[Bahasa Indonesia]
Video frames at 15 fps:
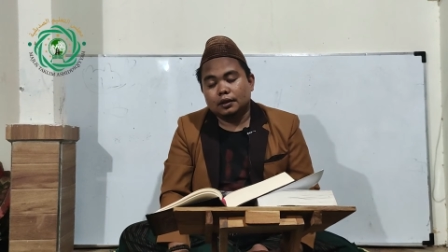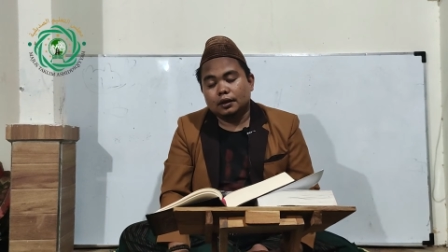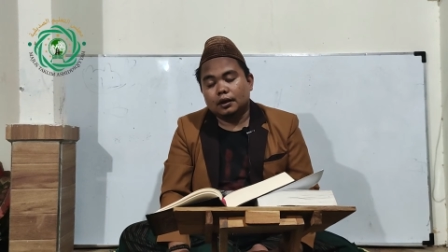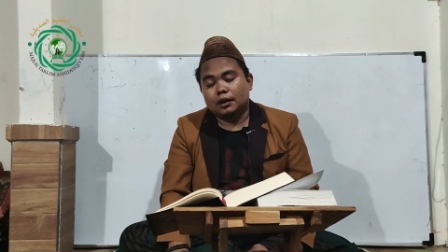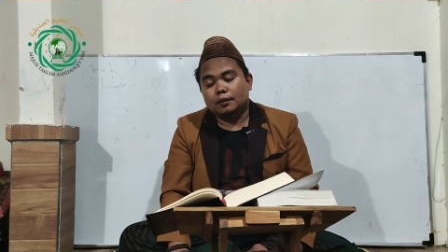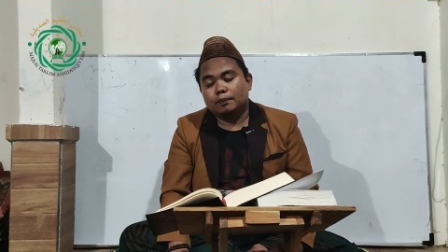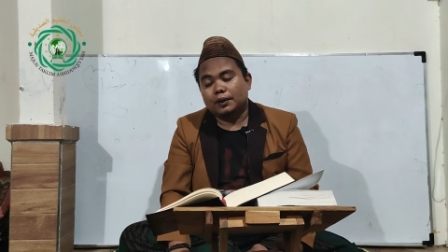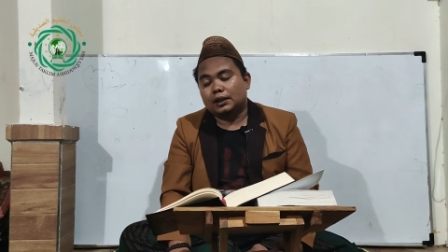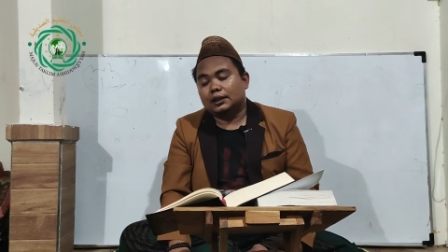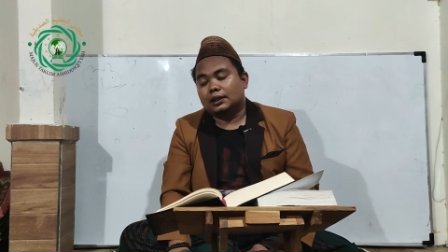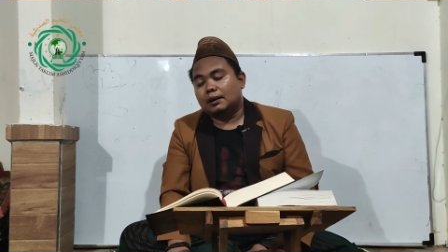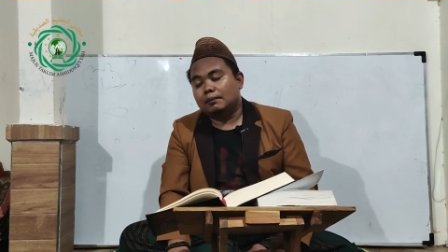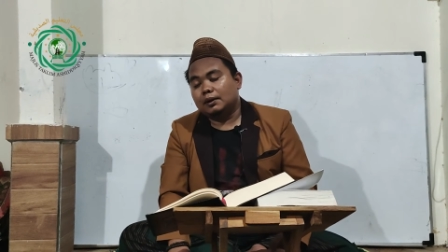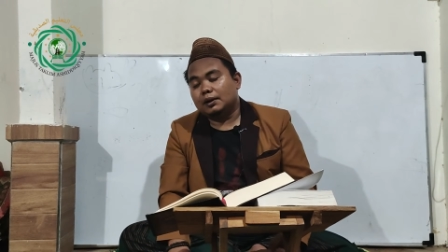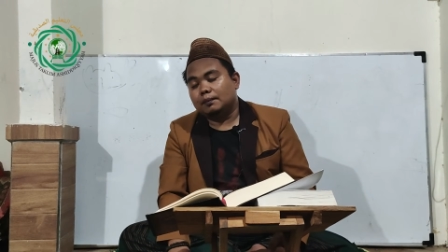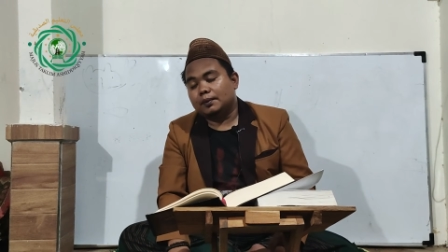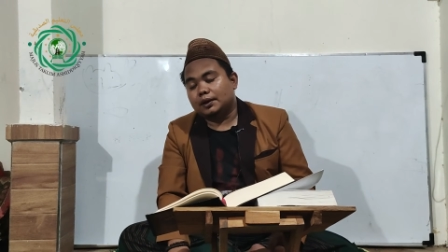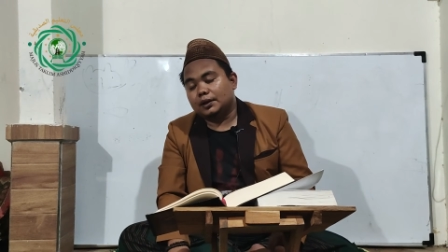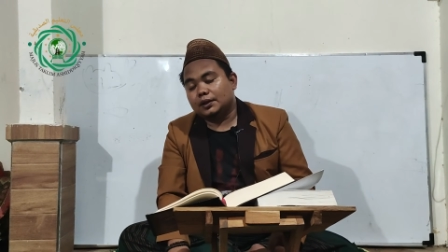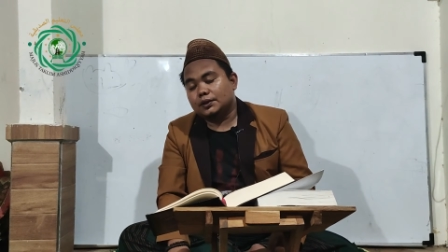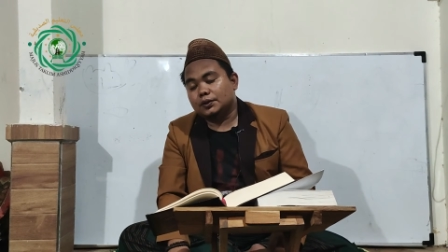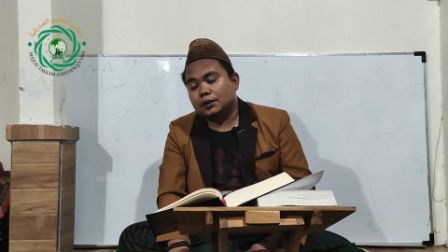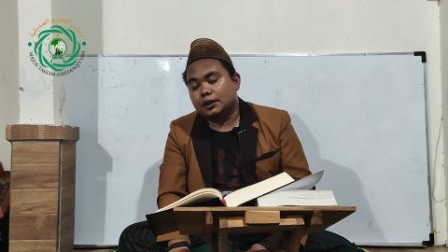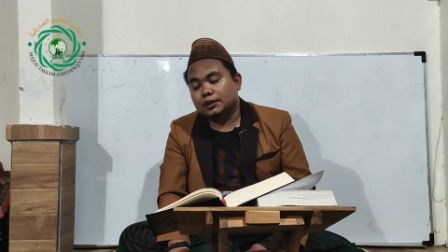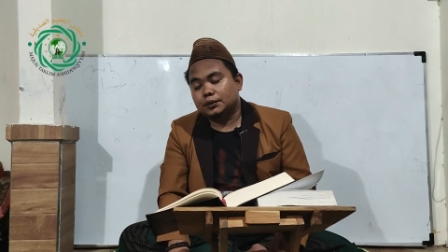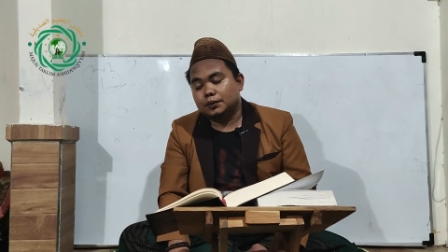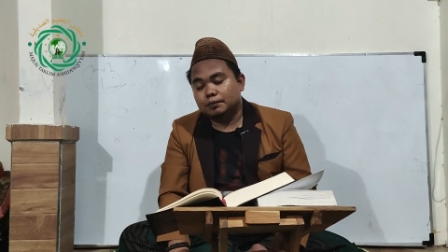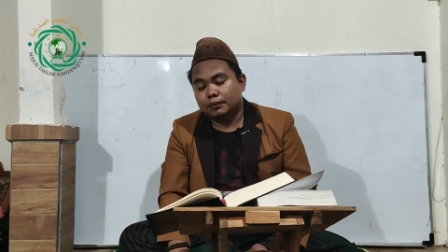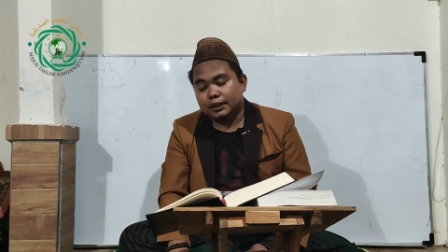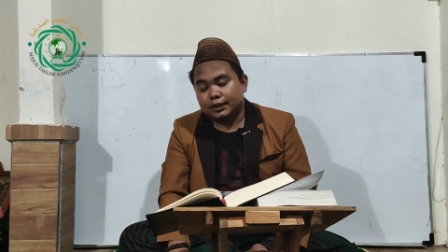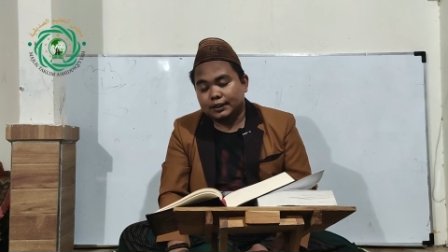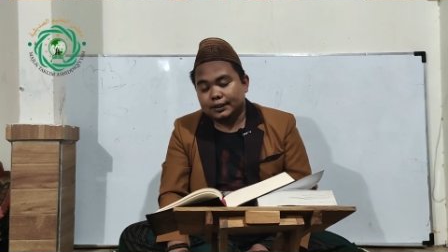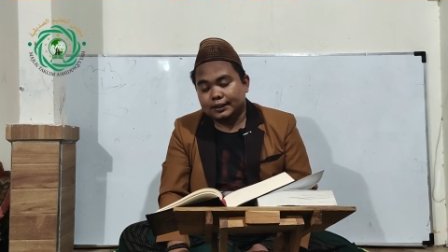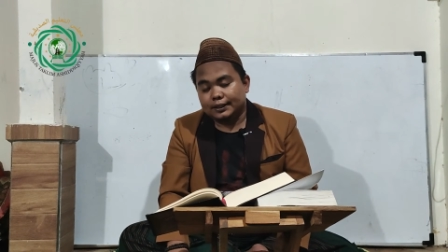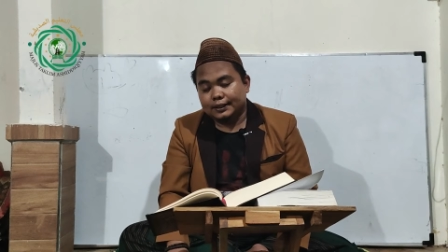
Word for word: e, pertama pada sholat Jumat.